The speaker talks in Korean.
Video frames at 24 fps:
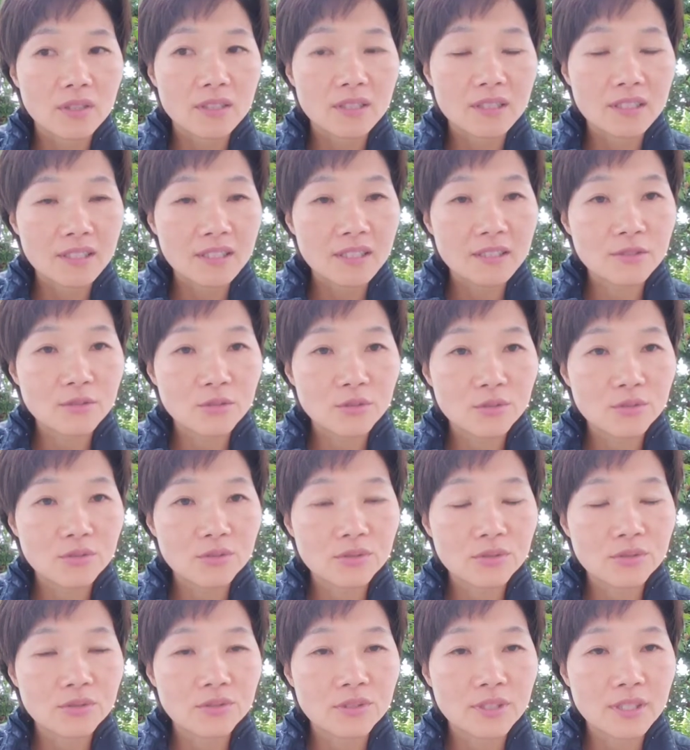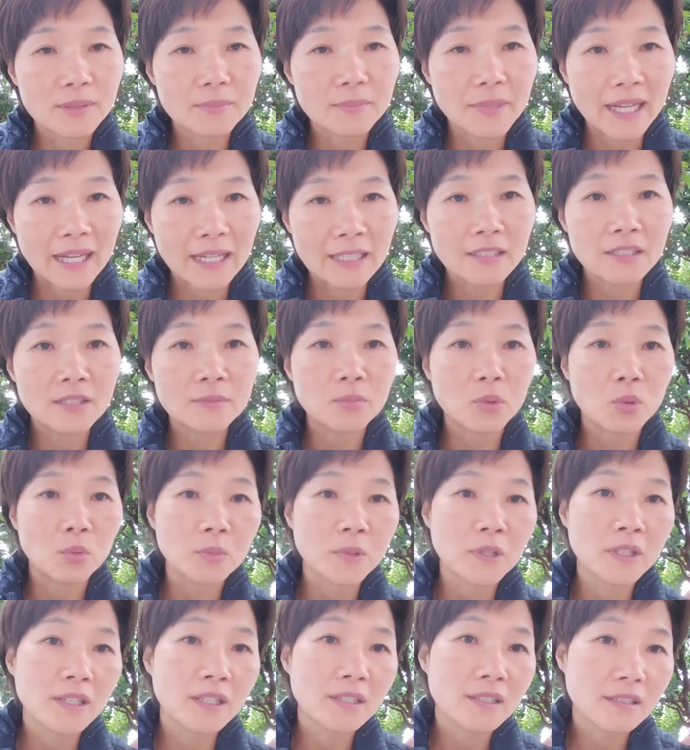이식 수술이 많이
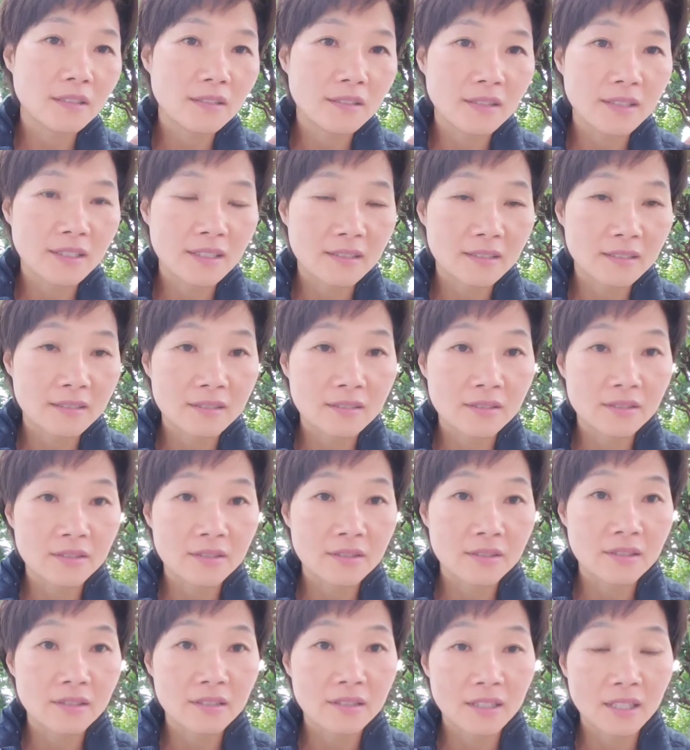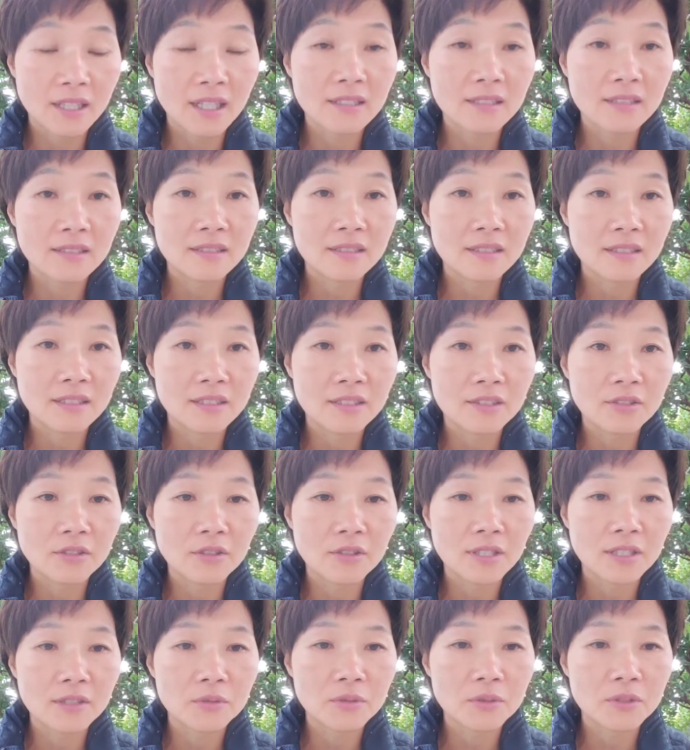보편화될 거라는 그런 이야기들이
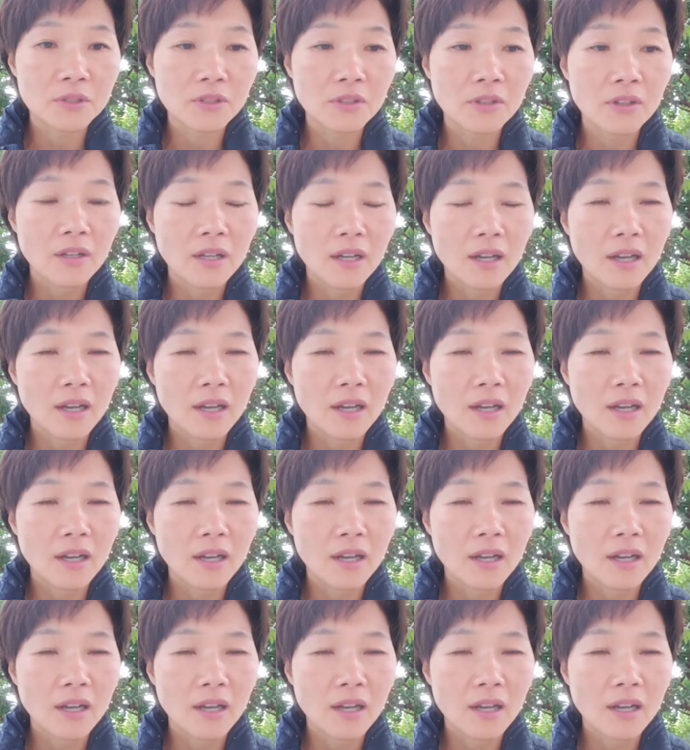있더라고요.